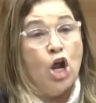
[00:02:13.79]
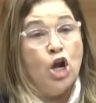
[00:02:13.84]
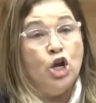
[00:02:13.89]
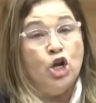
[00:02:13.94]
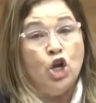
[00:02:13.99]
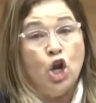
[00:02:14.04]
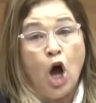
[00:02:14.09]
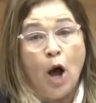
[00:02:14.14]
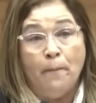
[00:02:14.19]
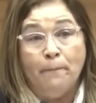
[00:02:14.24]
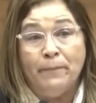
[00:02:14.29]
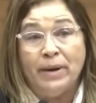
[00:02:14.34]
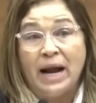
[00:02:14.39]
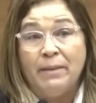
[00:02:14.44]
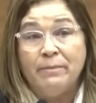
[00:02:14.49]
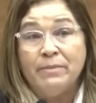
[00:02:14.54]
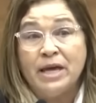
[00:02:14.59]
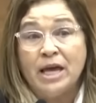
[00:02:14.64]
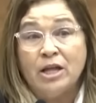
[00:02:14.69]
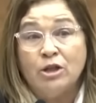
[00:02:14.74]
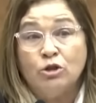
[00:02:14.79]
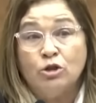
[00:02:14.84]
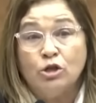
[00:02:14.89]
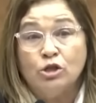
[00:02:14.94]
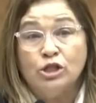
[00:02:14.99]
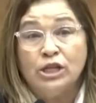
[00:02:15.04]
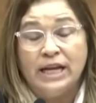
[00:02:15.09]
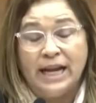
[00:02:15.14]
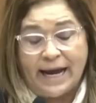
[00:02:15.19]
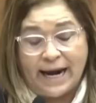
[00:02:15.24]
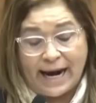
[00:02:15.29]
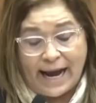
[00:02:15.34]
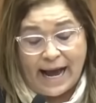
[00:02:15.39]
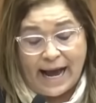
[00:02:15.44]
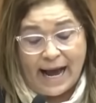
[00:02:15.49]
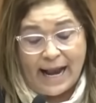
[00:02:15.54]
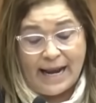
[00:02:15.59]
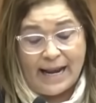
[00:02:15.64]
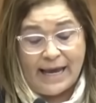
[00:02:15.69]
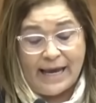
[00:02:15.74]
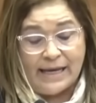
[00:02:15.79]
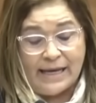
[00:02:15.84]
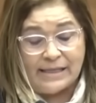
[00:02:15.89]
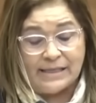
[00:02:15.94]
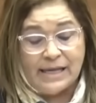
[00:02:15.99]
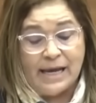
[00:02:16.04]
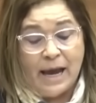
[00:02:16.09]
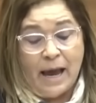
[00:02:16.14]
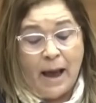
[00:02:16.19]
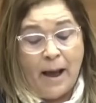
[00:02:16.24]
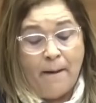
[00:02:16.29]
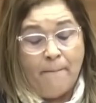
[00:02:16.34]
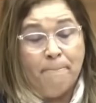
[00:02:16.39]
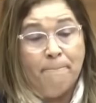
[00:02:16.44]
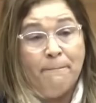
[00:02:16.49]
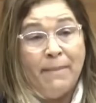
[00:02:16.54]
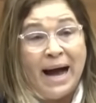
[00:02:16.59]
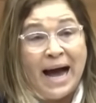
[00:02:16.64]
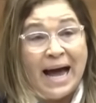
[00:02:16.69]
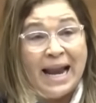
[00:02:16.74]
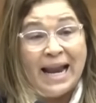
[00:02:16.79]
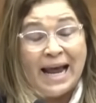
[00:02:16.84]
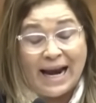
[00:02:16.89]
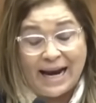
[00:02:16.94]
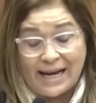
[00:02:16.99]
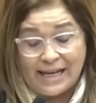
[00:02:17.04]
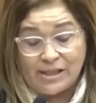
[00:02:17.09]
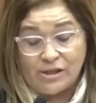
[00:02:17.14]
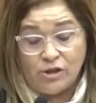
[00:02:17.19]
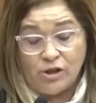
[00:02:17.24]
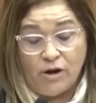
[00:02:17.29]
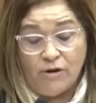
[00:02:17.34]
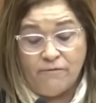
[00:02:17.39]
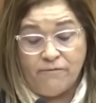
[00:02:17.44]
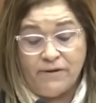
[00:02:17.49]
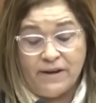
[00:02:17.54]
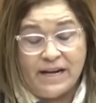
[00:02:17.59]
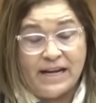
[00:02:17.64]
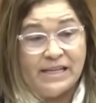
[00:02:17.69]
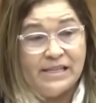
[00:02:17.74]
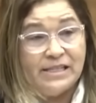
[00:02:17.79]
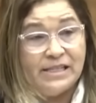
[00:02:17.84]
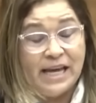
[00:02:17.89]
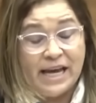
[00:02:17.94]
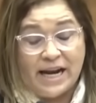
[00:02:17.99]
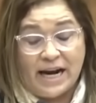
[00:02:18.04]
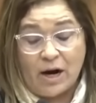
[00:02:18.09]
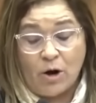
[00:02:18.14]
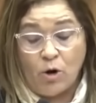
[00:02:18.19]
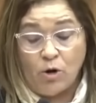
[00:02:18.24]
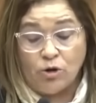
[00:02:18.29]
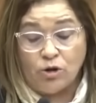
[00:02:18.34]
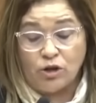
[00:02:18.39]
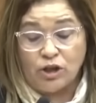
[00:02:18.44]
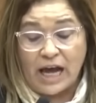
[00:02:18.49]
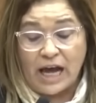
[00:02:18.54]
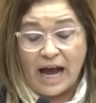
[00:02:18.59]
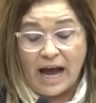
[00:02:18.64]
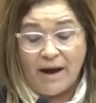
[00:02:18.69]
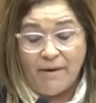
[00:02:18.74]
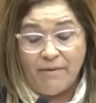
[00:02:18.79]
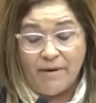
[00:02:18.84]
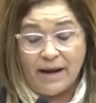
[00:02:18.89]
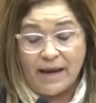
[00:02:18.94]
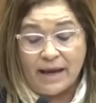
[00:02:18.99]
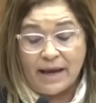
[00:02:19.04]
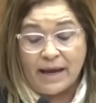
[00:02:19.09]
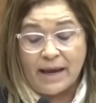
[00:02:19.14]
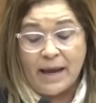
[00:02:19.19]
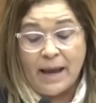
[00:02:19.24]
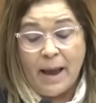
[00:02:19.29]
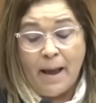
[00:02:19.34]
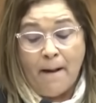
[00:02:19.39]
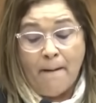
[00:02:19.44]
nombramientos ilegales, mala gestión financiera contable,